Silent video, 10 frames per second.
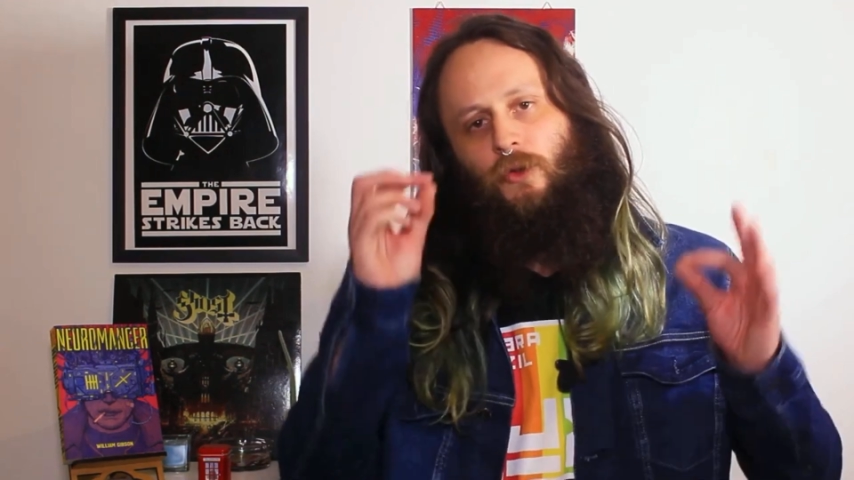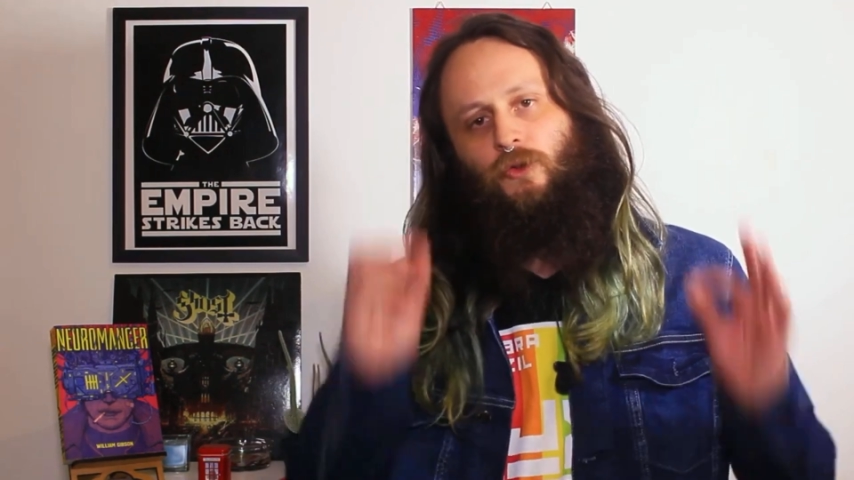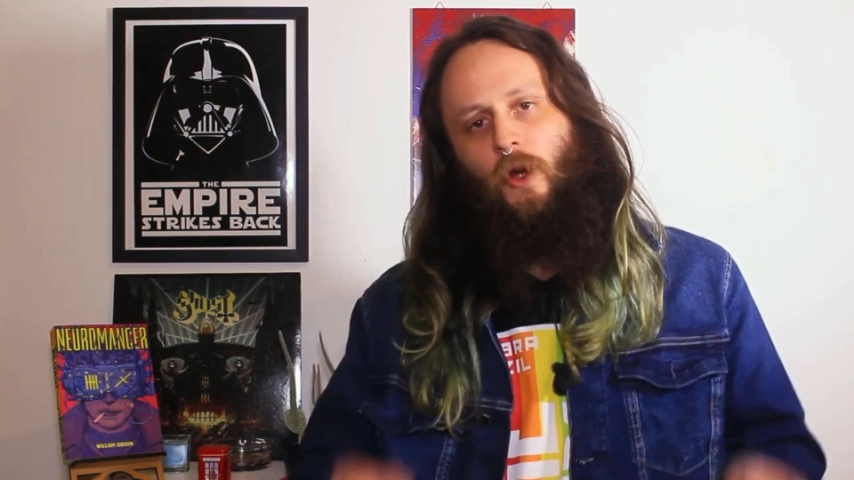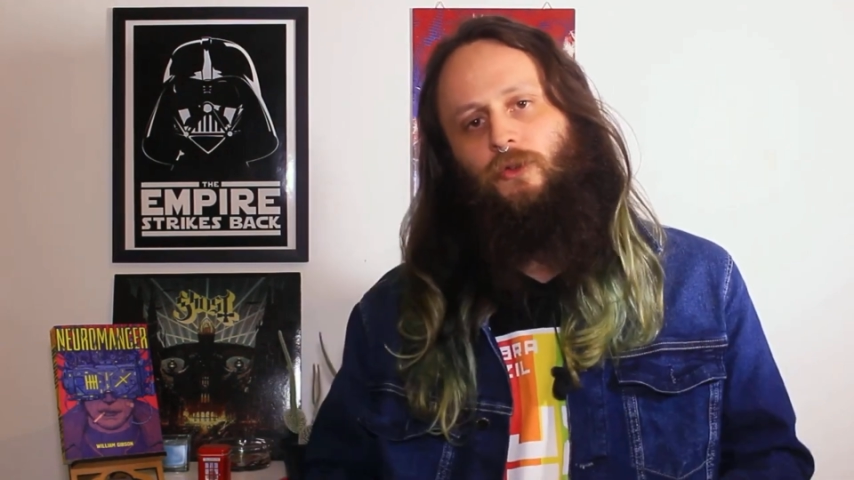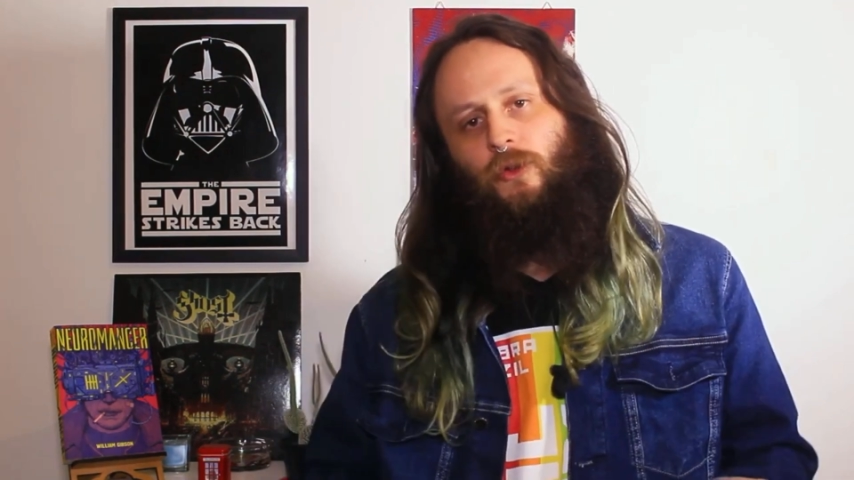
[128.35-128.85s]

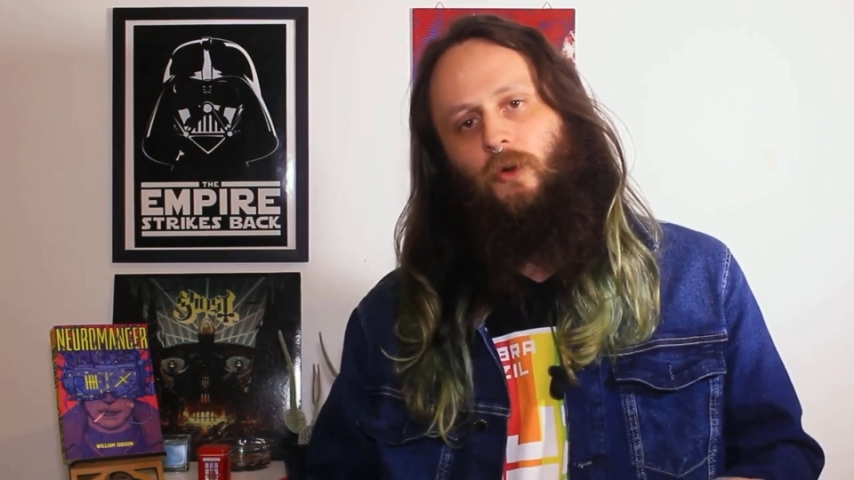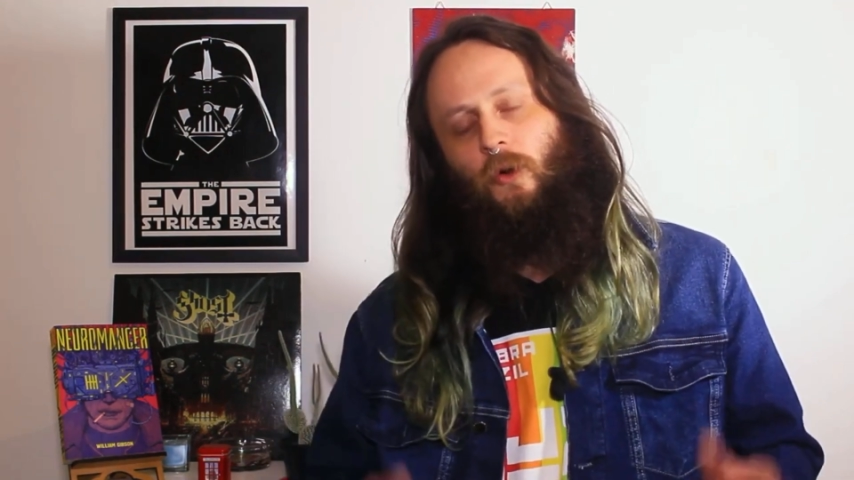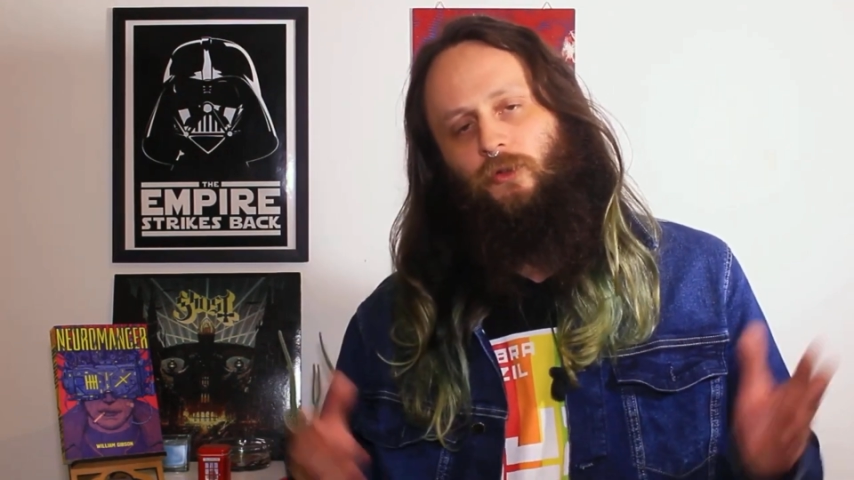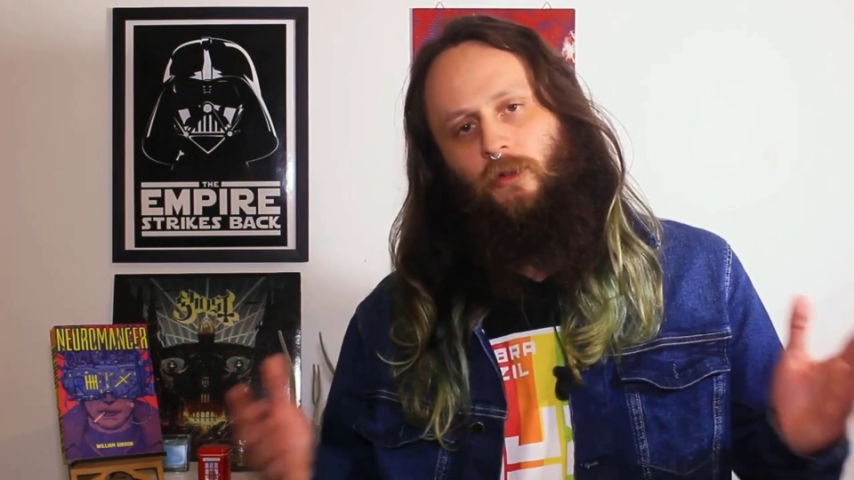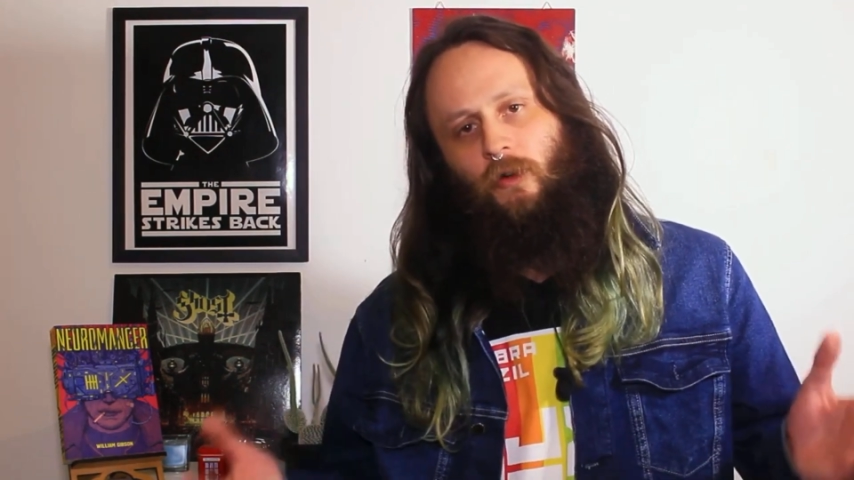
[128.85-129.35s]
Source
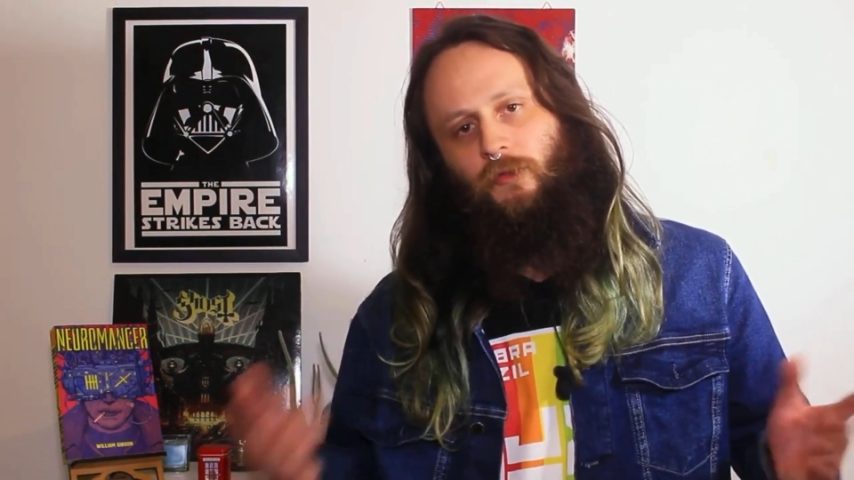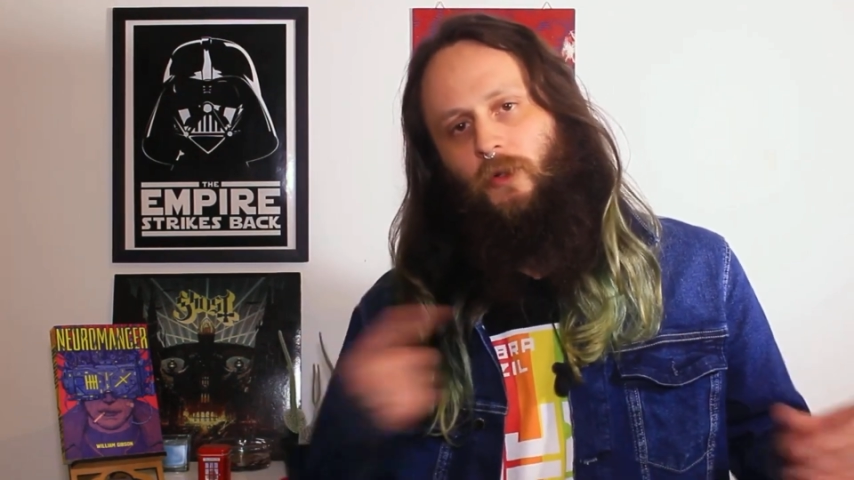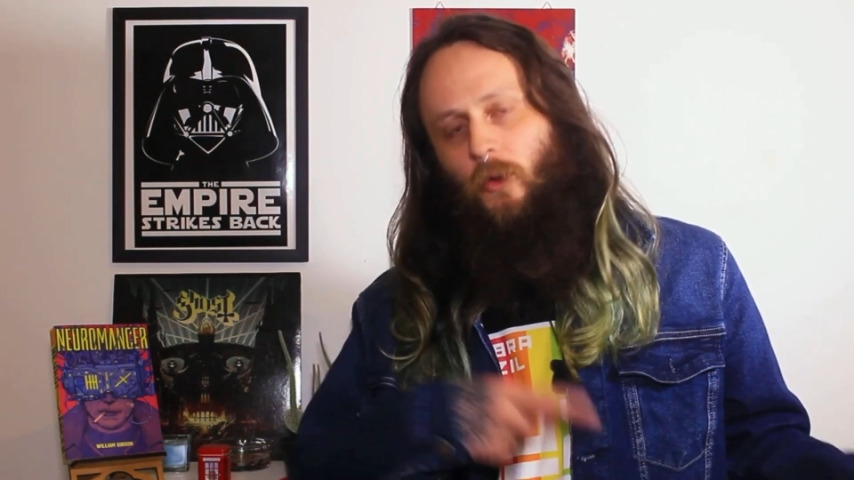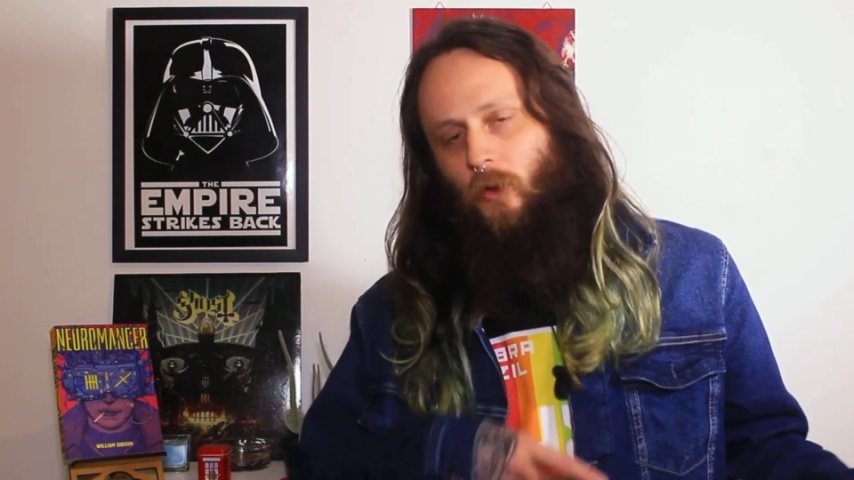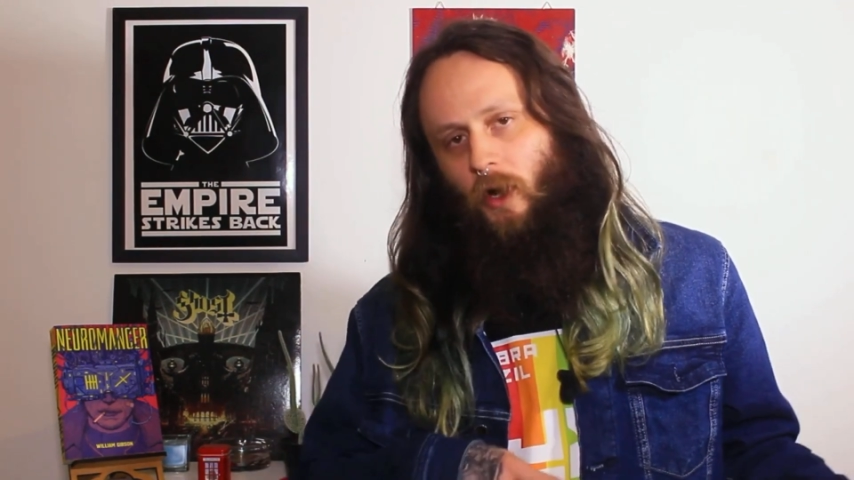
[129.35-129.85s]
Code. Não viu?